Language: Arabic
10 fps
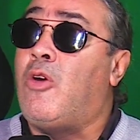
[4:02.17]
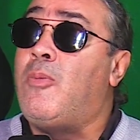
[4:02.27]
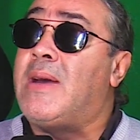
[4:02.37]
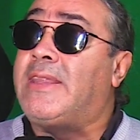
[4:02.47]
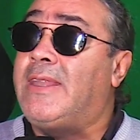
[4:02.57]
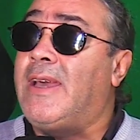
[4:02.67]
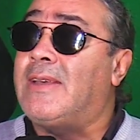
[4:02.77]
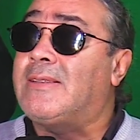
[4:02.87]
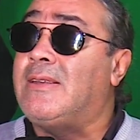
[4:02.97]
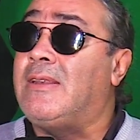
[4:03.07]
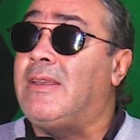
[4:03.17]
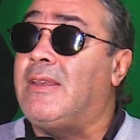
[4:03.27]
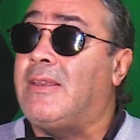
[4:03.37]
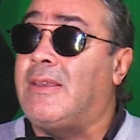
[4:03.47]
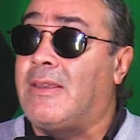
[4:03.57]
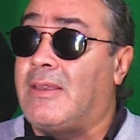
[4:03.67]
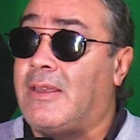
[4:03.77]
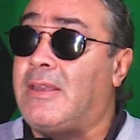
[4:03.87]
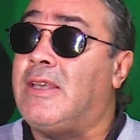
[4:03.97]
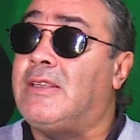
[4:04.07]
اون ما ديغاسيني
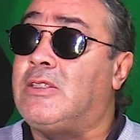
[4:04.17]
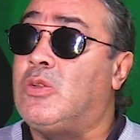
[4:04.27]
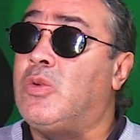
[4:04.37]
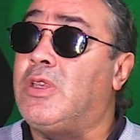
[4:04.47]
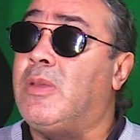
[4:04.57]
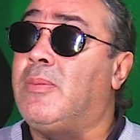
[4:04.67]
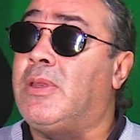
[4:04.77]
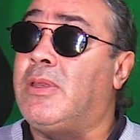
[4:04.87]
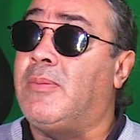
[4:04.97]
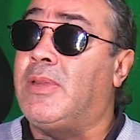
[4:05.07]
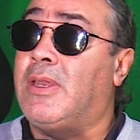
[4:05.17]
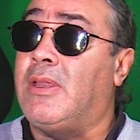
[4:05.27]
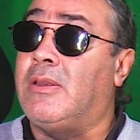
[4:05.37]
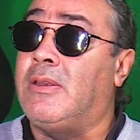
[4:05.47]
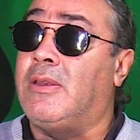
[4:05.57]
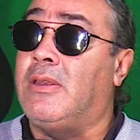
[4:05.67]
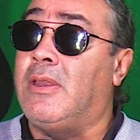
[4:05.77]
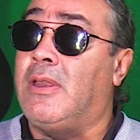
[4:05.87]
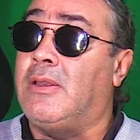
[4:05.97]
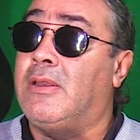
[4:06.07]
يعني يهزوني من من